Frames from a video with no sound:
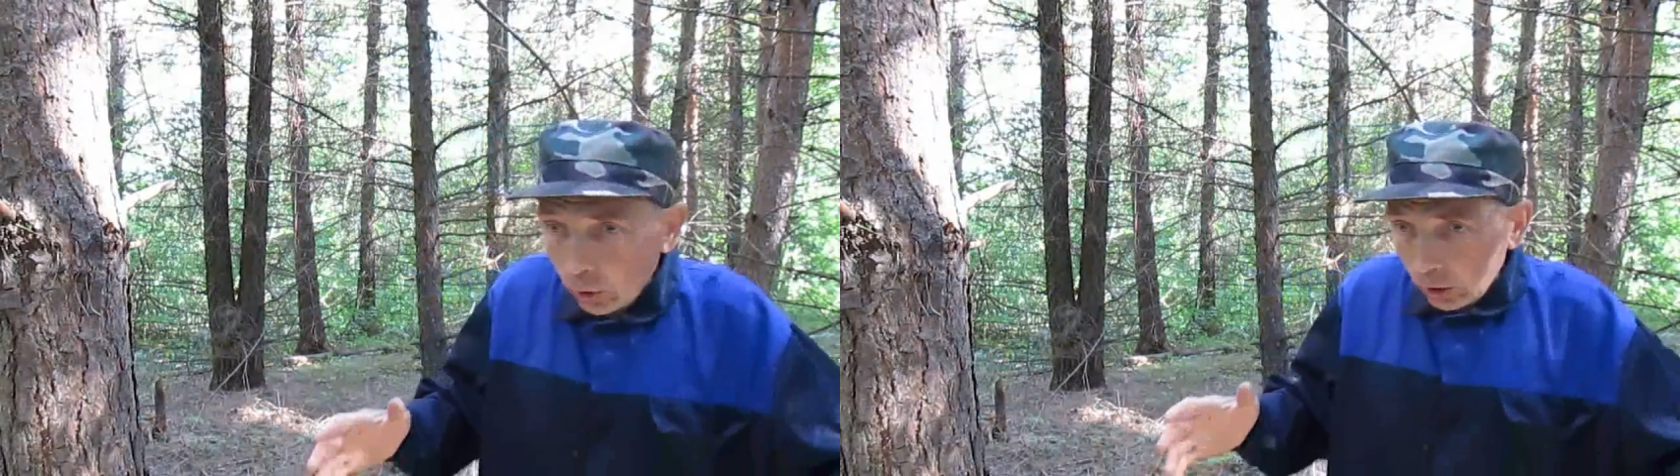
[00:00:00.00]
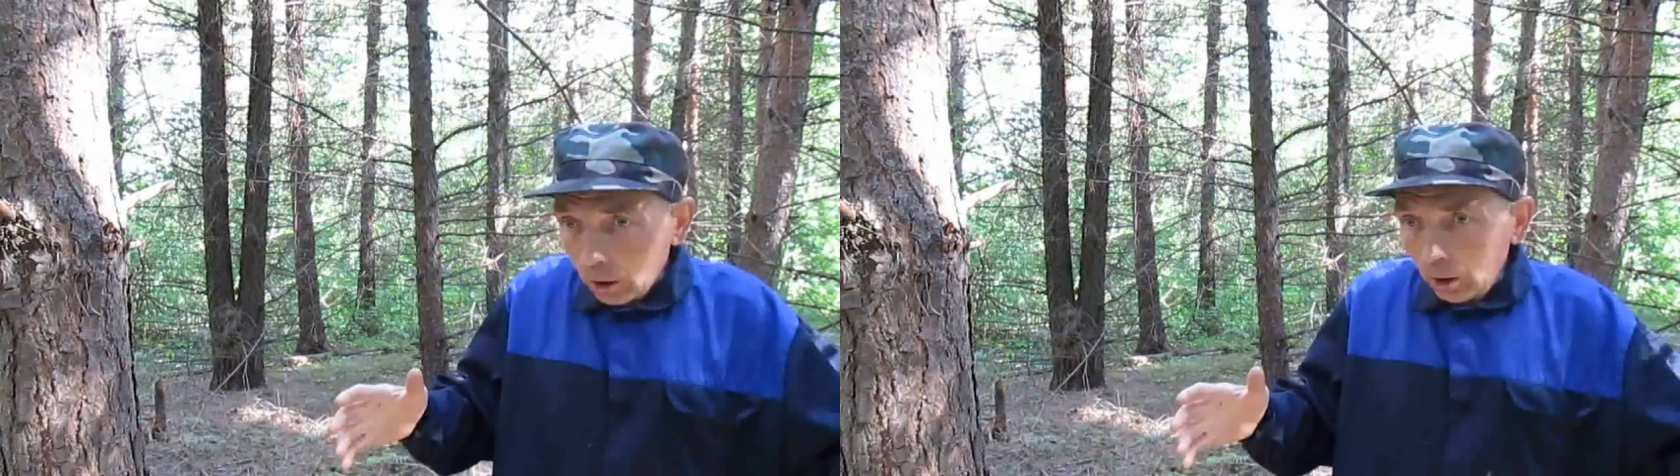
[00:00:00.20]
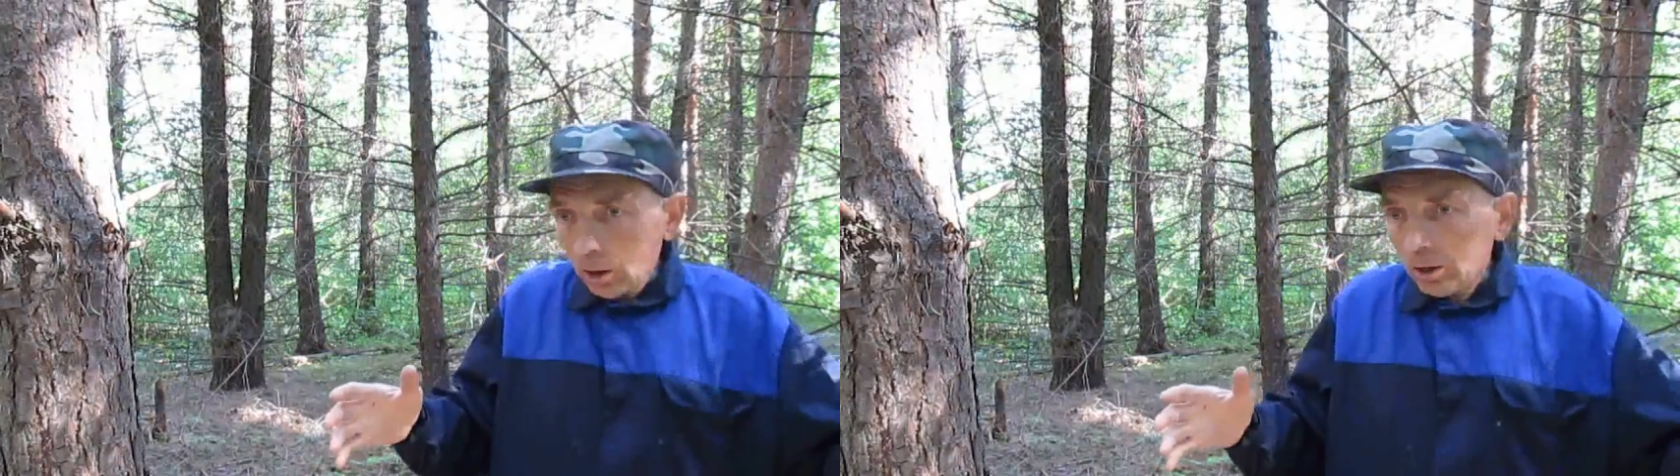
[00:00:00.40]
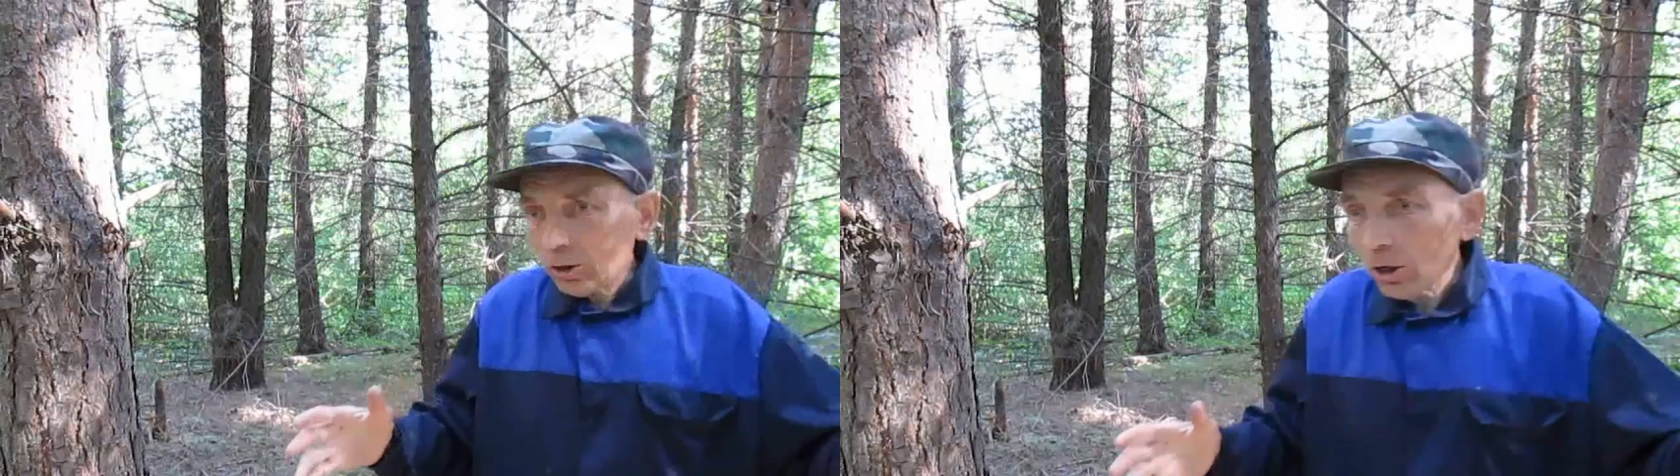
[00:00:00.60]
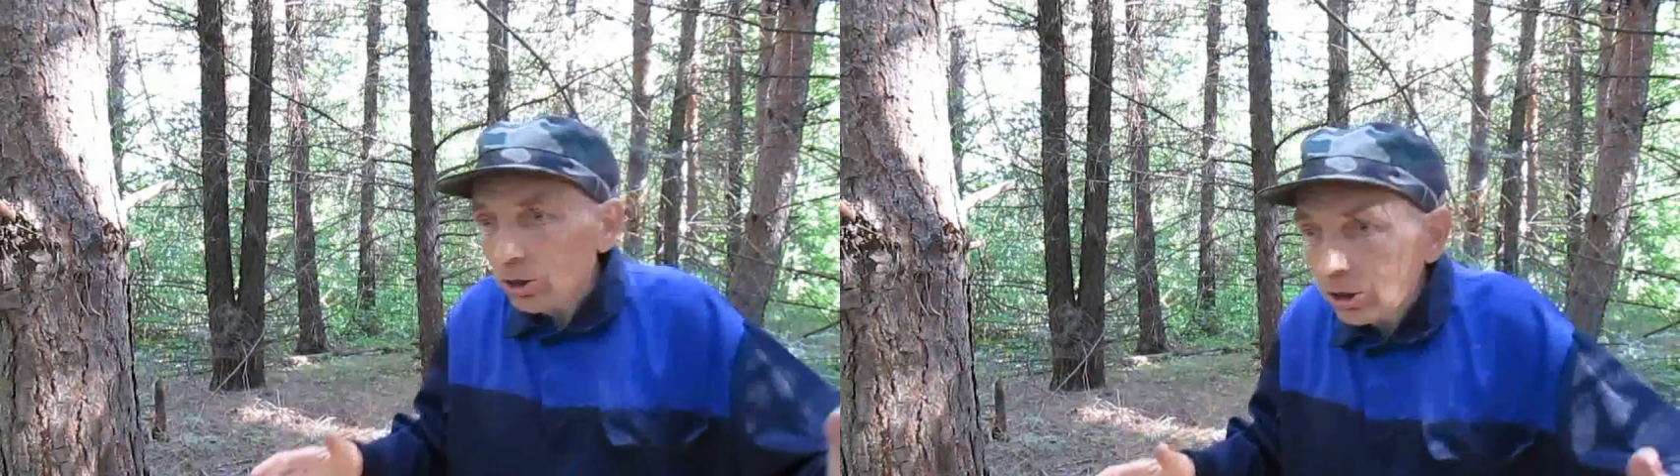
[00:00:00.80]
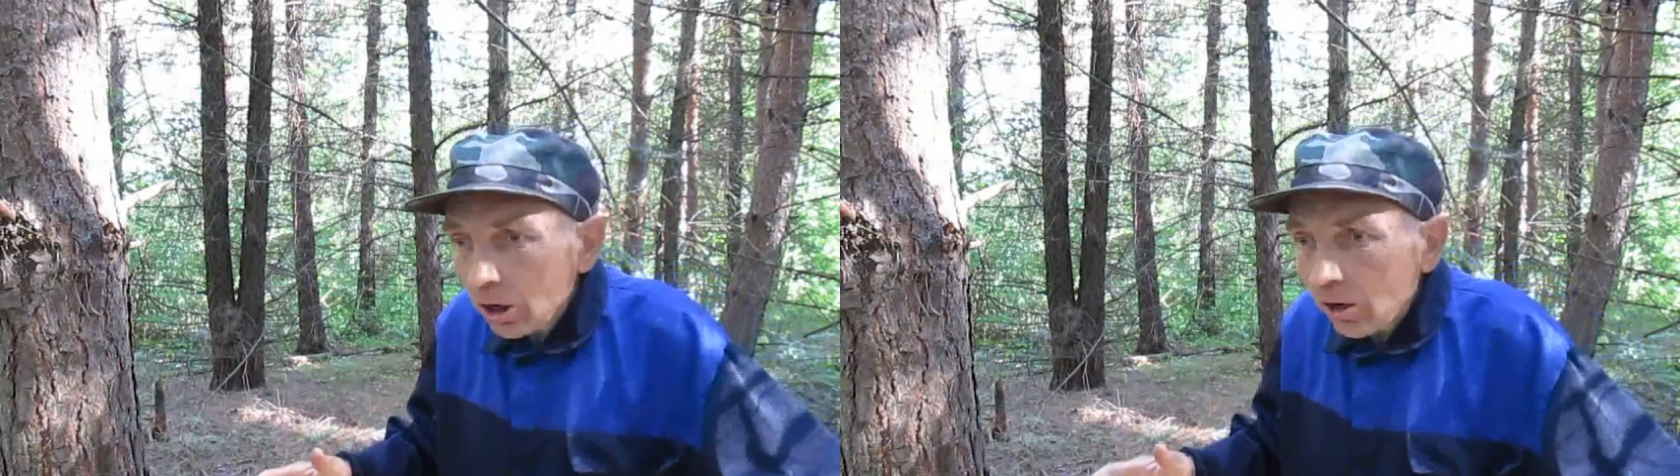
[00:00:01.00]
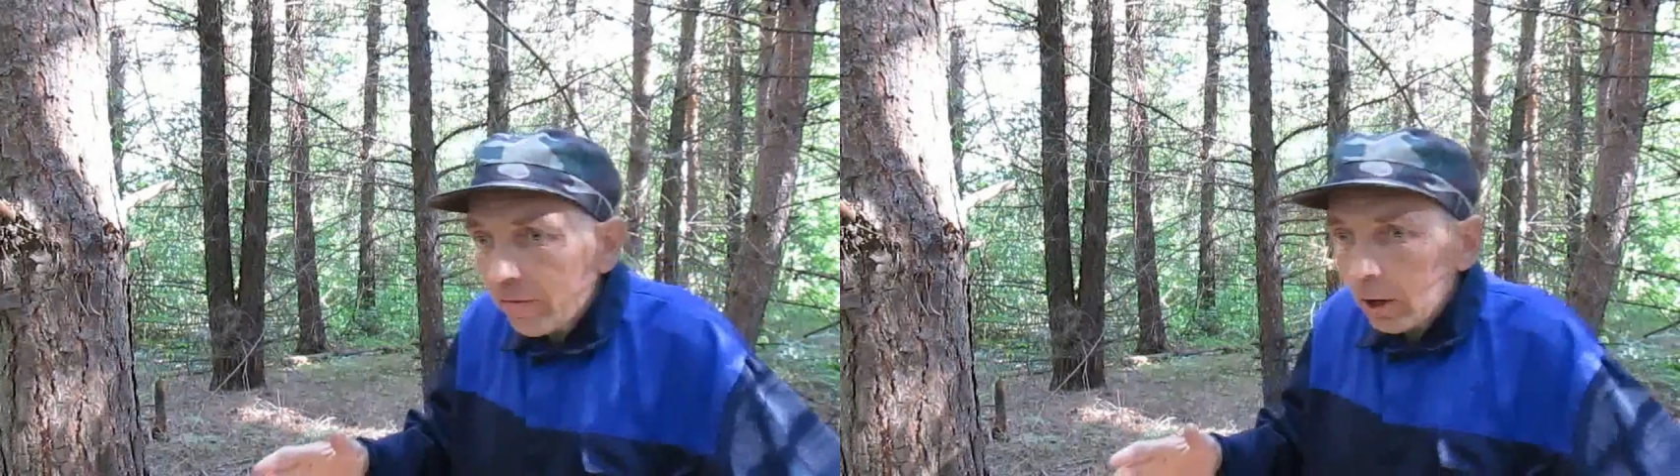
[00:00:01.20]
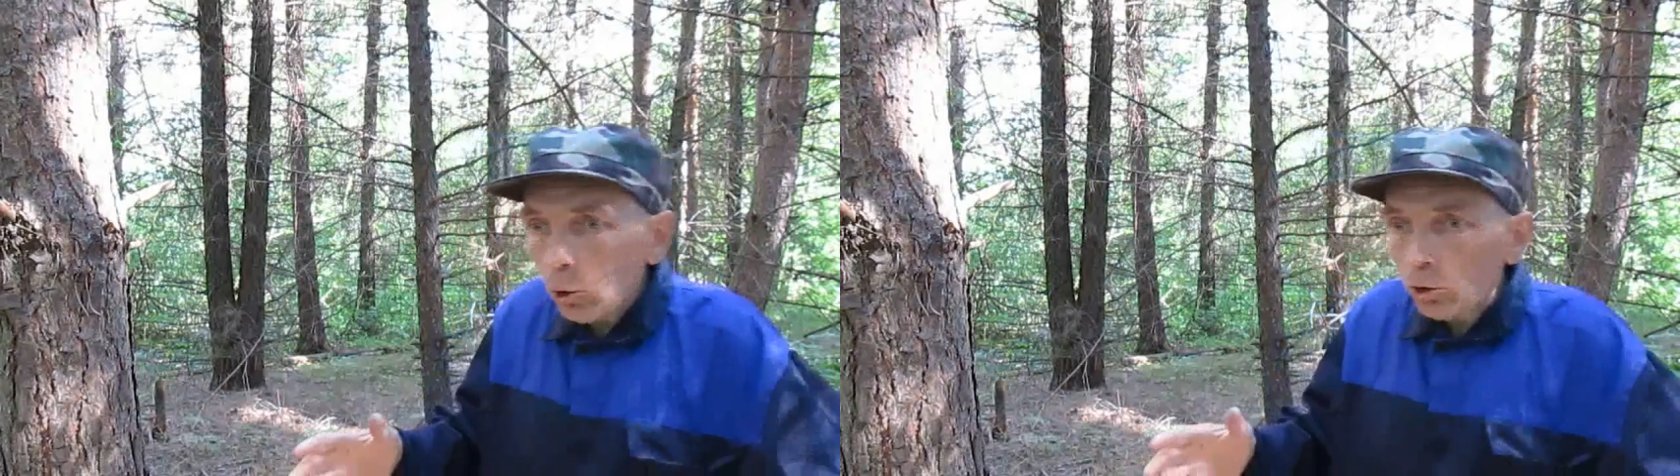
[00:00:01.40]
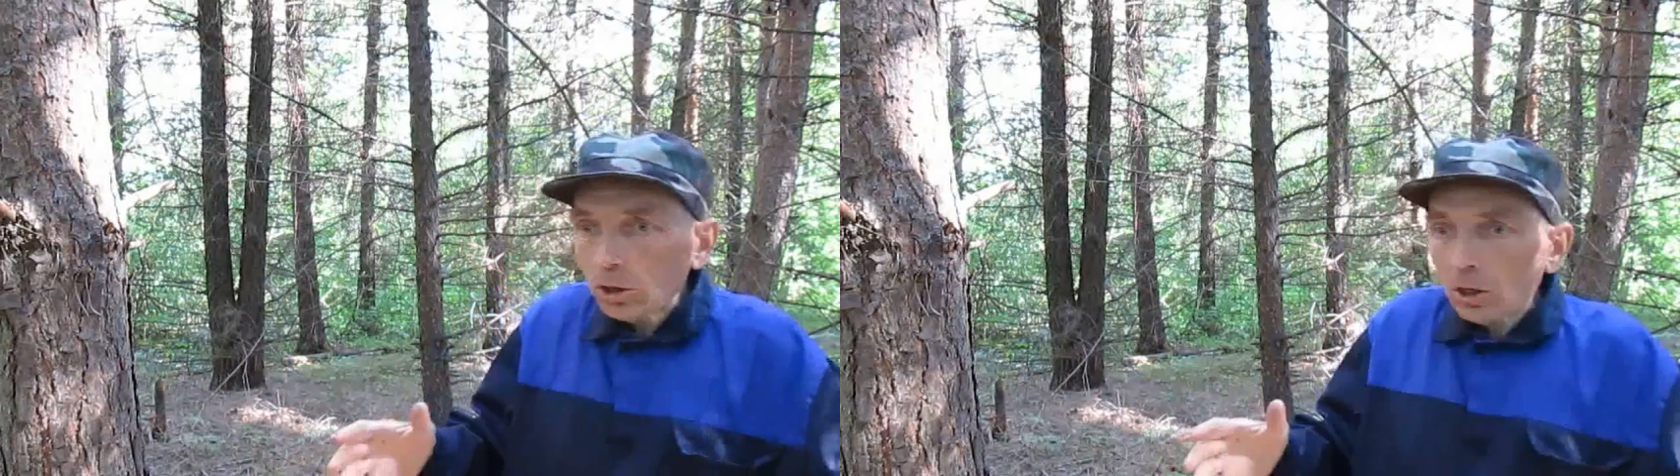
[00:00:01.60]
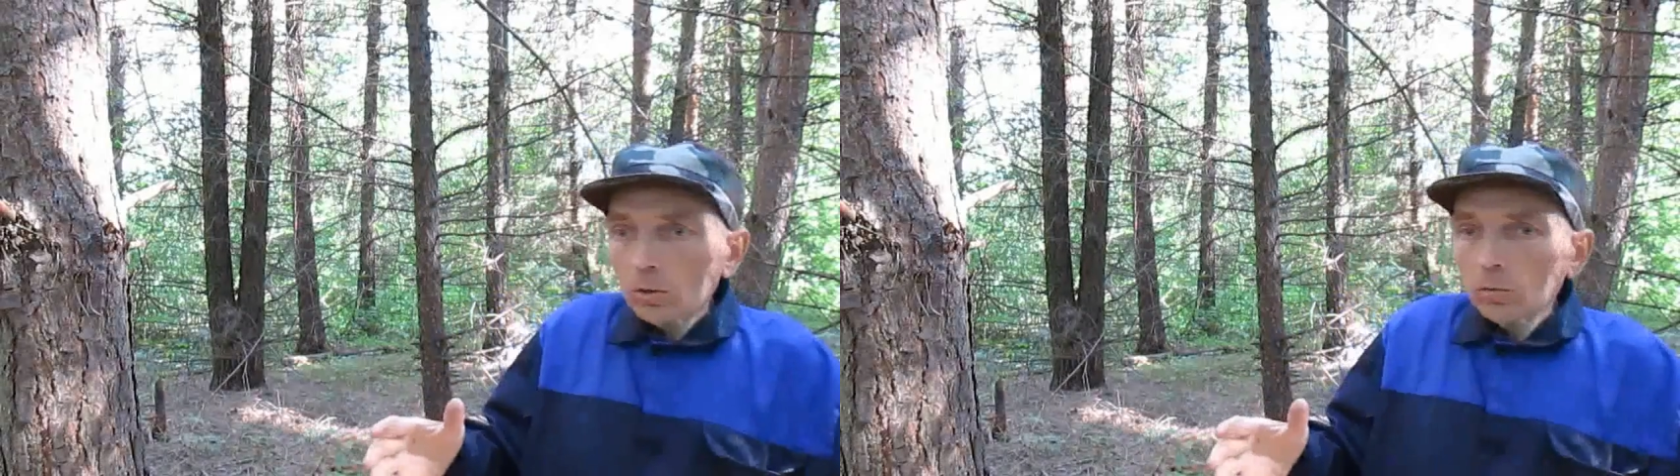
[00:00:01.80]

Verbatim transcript: и глаза закрываются.